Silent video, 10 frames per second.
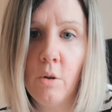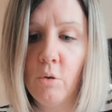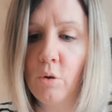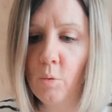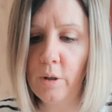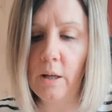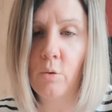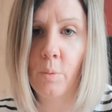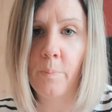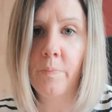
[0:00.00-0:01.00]
sur mon
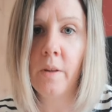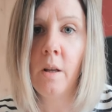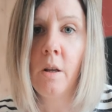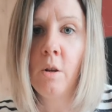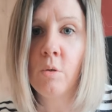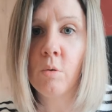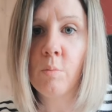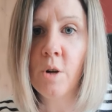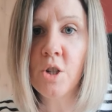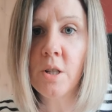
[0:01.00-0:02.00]
carton. Donc moi